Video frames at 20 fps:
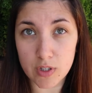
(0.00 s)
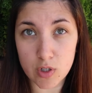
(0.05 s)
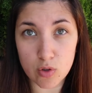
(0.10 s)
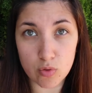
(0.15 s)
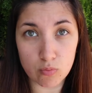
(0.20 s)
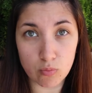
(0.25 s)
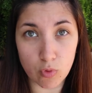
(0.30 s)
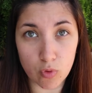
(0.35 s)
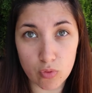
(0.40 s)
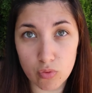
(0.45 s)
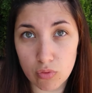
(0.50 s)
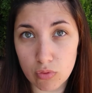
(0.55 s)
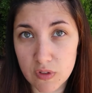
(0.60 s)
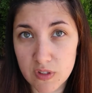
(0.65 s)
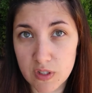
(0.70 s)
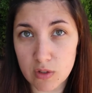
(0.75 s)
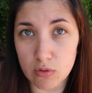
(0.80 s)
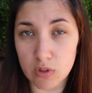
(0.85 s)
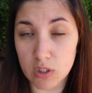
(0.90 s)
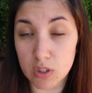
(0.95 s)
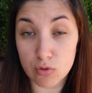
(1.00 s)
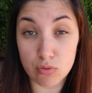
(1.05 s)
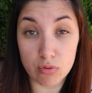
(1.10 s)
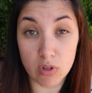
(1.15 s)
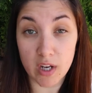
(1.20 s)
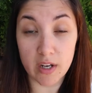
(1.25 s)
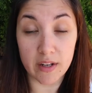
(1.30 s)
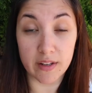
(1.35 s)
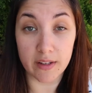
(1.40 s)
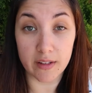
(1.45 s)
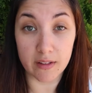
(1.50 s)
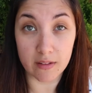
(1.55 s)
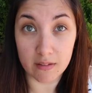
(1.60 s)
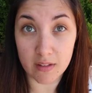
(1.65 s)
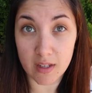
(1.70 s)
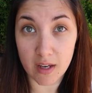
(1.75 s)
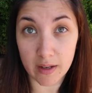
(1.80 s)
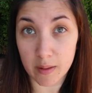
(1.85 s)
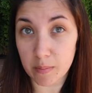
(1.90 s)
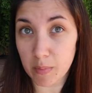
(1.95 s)
mon sourcil au naturel est
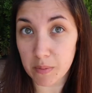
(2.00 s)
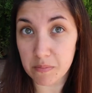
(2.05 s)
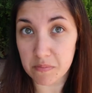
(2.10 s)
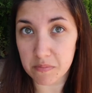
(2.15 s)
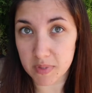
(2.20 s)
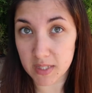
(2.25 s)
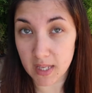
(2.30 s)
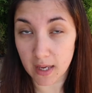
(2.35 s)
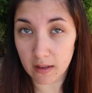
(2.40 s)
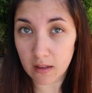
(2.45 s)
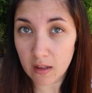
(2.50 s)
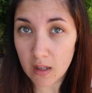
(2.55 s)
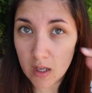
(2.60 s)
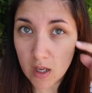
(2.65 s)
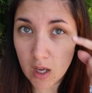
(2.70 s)
carrément bien,